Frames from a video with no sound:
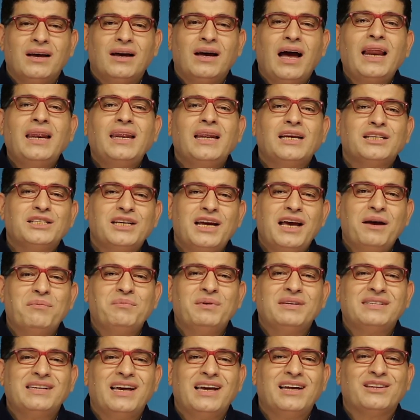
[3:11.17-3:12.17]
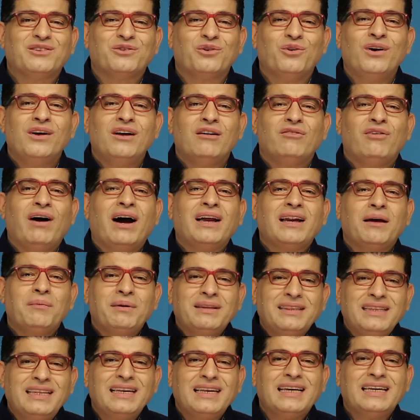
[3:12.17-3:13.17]
النجاح بذاته فانا
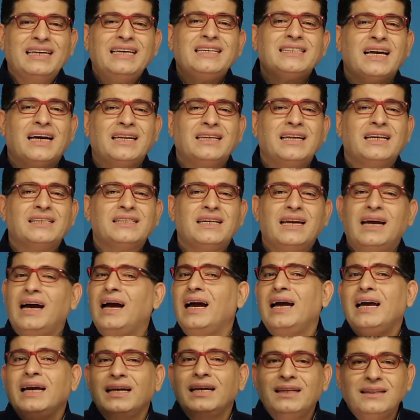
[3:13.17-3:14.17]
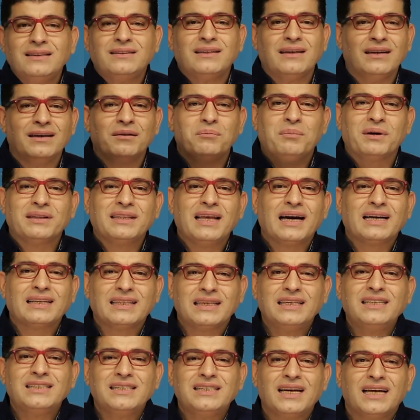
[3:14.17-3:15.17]
بدي اعيش هالنجاح انت بدك
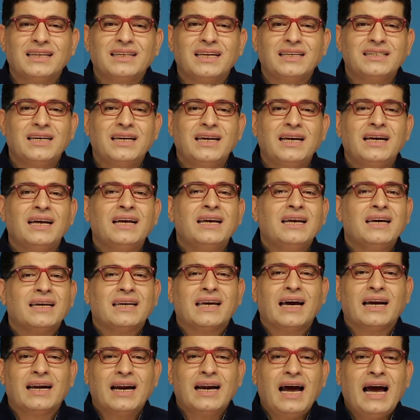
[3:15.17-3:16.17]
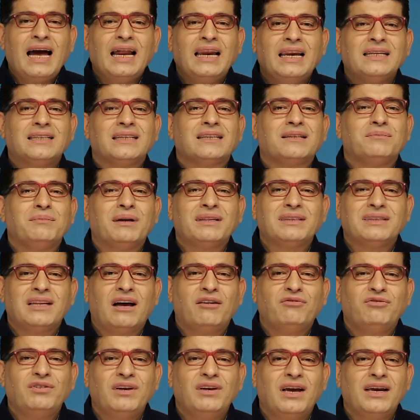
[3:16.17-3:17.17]
تعيش هالنجاح كرحله
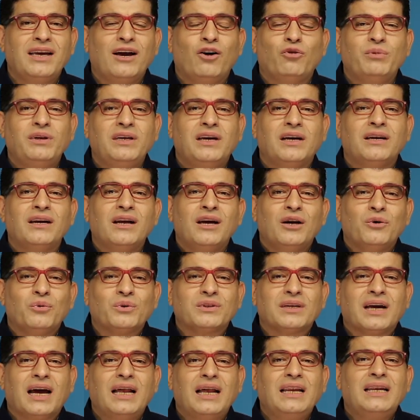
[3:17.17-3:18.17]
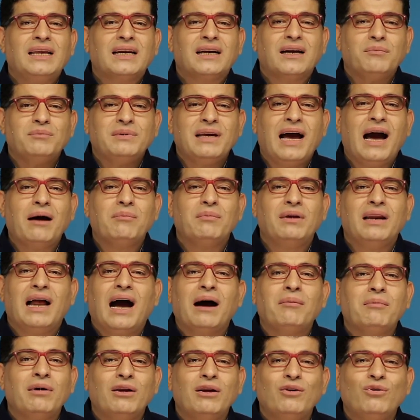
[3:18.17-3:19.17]
تتمتع فيها يوميا وتخلي الرب يعمل
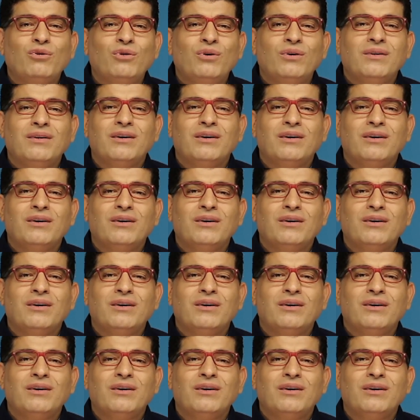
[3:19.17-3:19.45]
عمله